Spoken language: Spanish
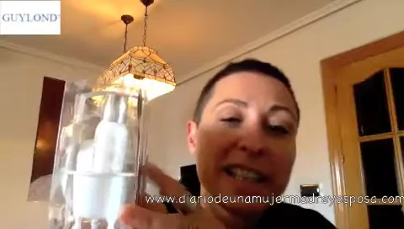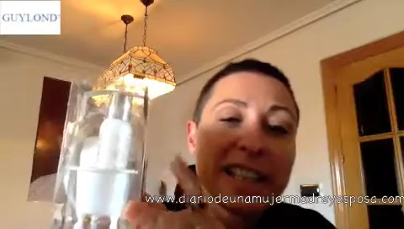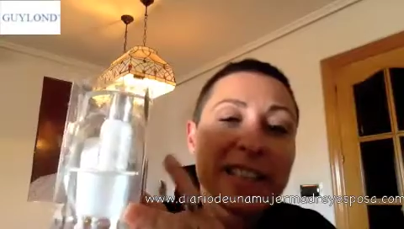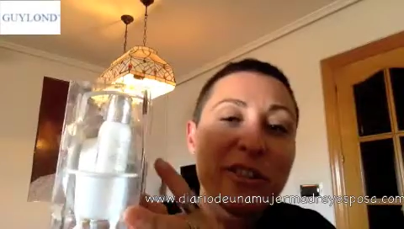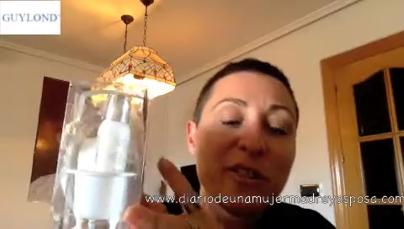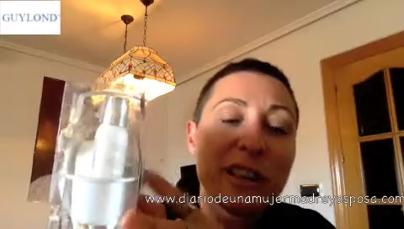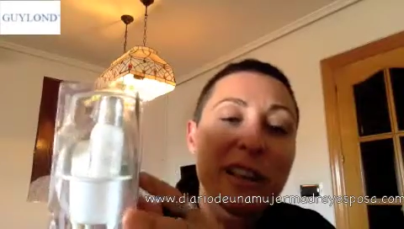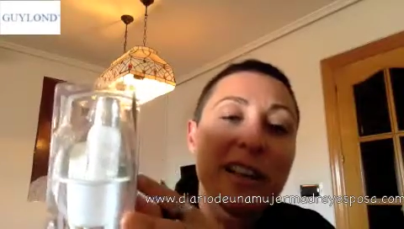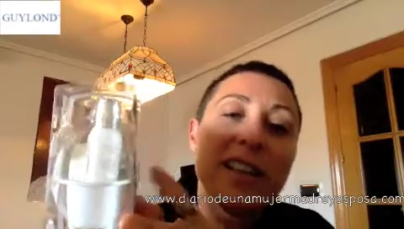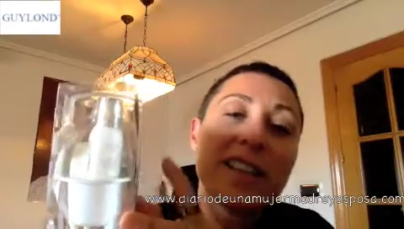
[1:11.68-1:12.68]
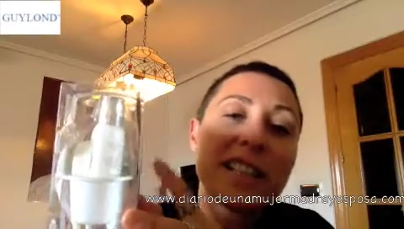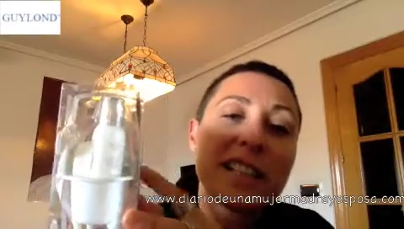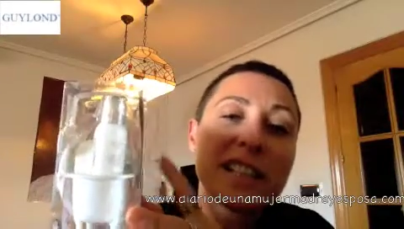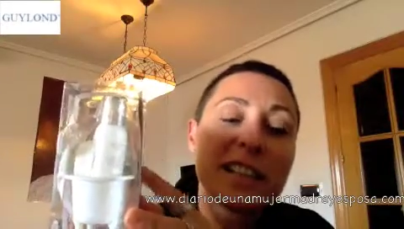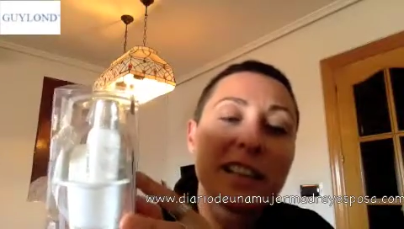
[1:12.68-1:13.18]
son
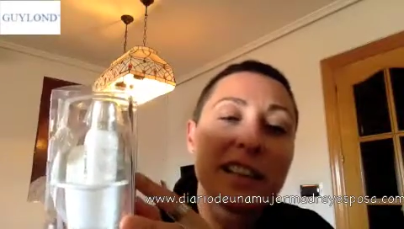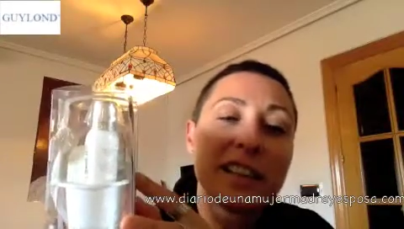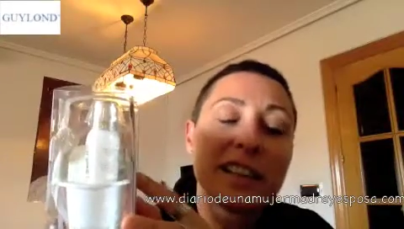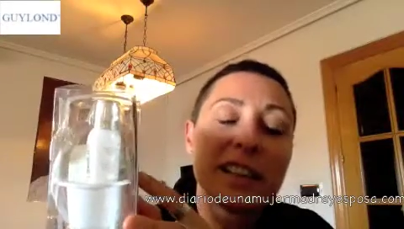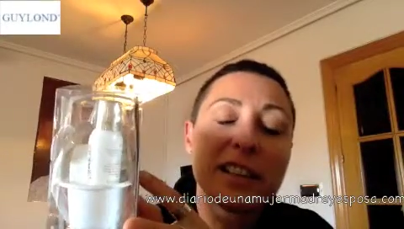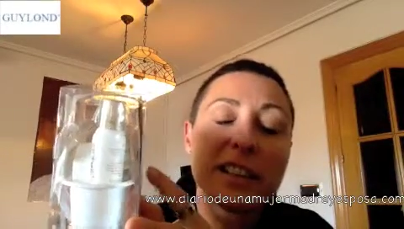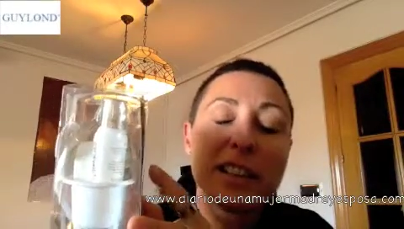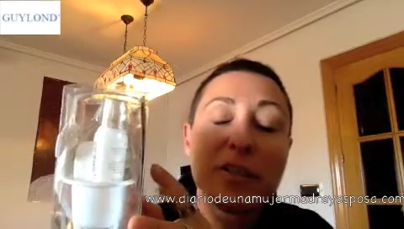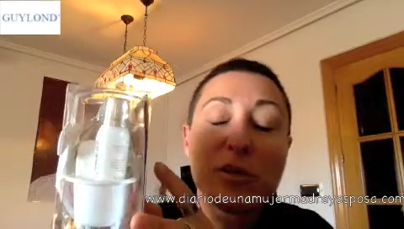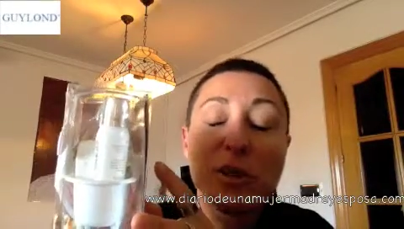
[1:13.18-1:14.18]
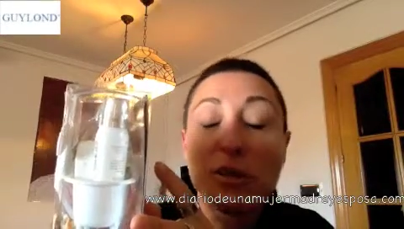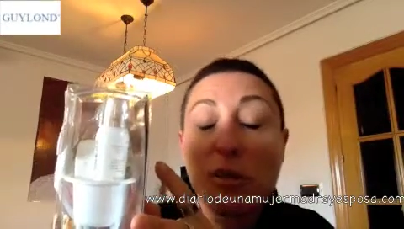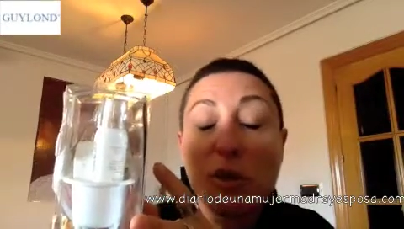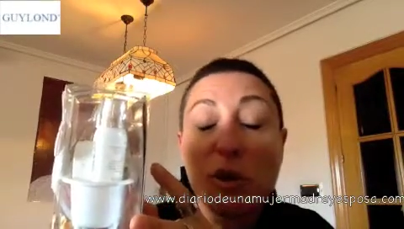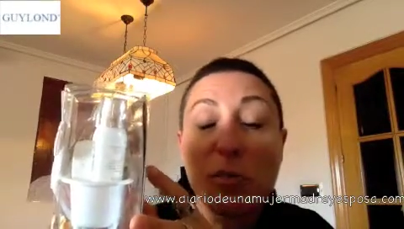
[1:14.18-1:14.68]
geles
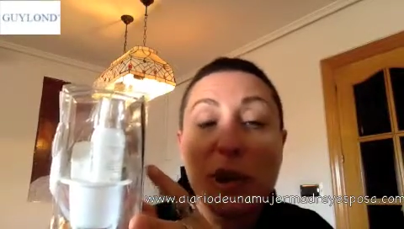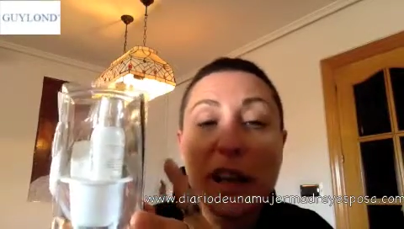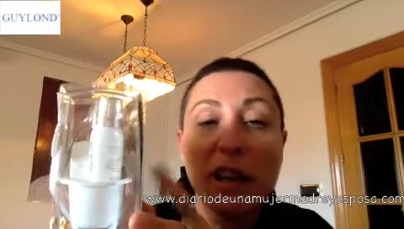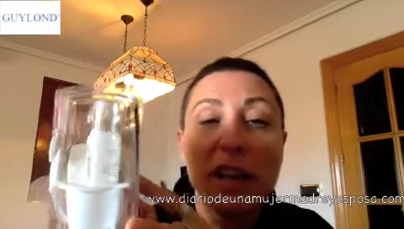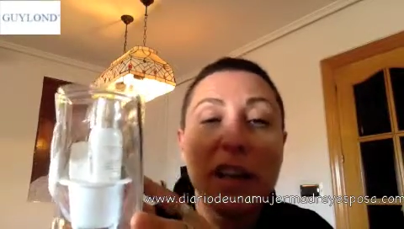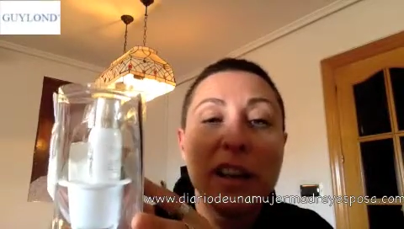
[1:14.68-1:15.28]
loción corporal